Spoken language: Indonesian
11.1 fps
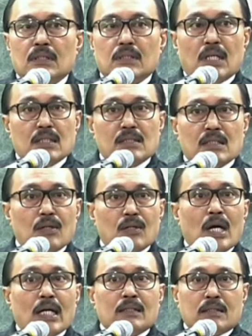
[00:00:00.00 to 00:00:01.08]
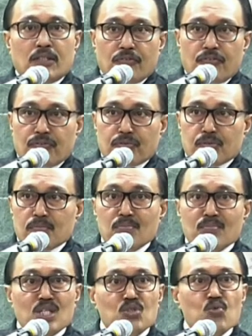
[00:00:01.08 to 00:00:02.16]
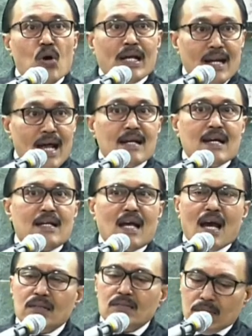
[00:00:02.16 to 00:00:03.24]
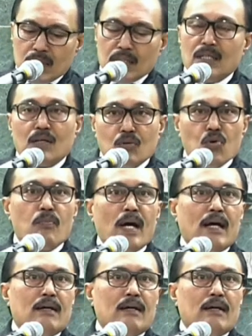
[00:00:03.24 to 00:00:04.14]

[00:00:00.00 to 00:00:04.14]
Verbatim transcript: yang selalu aktif menyuarakan anti narkoba.